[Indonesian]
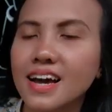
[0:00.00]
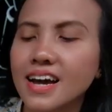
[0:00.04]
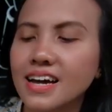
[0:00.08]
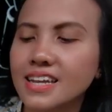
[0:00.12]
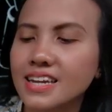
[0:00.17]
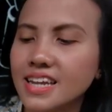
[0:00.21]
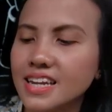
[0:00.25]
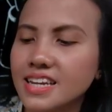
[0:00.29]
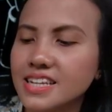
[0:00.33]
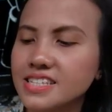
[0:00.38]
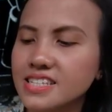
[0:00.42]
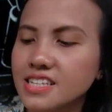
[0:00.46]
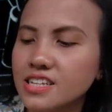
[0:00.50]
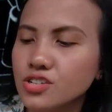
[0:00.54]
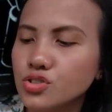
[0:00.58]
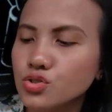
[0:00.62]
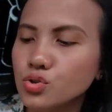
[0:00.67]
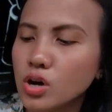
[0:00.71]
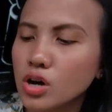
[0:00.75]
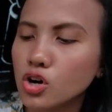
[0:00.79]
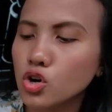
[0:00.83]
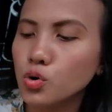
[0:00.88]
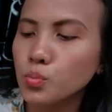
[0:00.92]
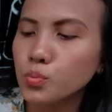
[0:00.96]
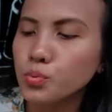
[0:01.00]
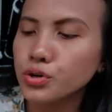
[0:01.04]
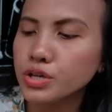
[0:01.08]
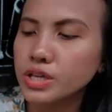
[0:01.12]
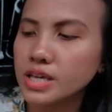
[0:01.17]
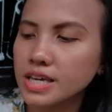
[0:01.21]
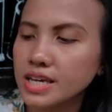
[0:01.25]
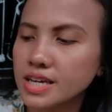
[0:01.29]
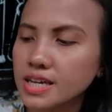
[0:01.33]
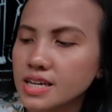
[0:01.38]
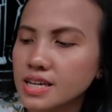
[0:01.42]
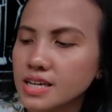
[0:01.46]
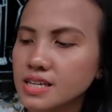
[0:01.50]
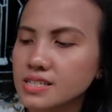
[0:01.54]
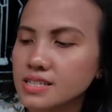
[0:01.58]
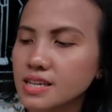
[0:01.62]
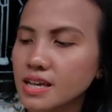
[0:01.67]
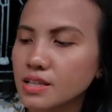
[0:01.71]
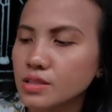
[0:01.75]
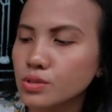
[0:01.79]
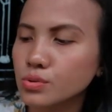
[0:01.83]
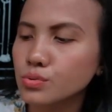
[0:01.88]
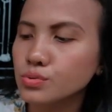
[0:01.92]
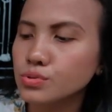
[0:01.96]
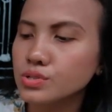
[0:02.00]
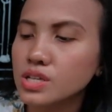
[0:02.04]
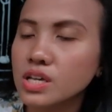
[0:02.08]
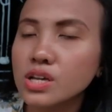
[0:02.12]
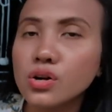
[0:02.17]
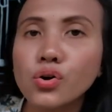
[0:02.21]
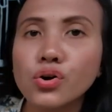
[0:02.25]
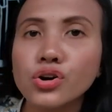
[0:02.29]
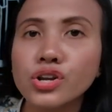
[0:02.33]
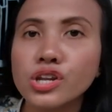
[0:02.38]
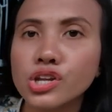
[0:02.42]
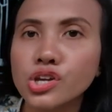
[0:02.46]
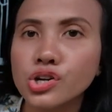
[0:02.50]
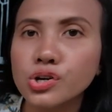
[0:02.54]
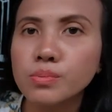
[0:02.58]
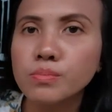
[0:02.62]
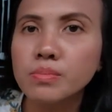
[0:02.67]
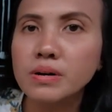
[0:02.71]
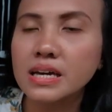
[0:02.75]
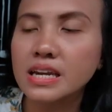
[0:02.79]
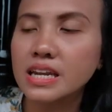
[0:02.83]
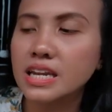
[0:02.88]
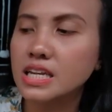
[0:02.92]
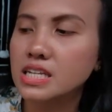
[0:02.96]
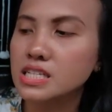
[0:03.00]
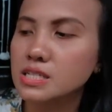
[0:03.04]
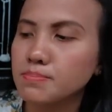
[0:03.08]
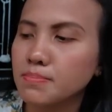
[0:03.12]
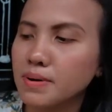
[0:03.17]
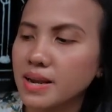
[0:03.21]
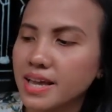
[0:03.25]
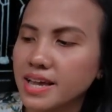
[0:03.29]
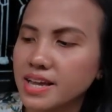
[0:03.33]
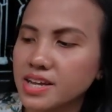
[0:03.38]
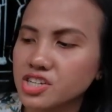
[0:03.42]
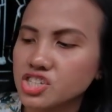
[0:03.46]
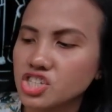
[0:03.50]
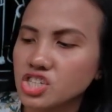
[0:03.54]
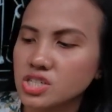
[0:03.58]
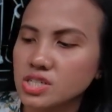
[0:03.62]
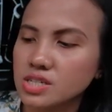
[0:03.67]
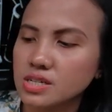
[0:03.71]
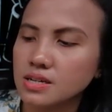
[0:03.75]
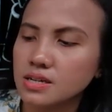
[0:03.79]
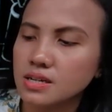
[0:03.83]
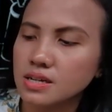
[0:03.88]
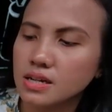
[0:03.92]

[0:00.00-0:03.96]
Nah, di sini juga aku punya satu Syngonium Green Splash.